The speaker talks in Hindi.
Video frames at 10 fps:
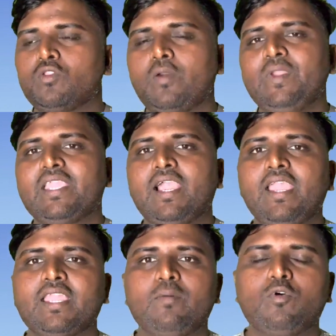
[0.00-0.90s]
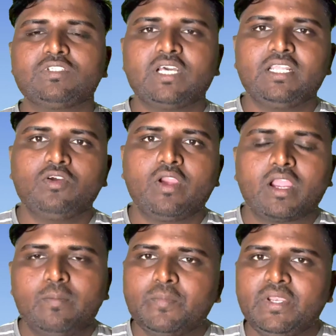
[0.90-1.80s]
तो अभी क्या है कि बहुत सारे जो है
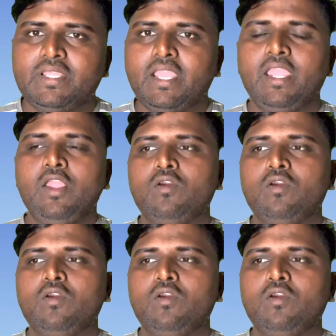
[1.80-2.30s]
कंपनी है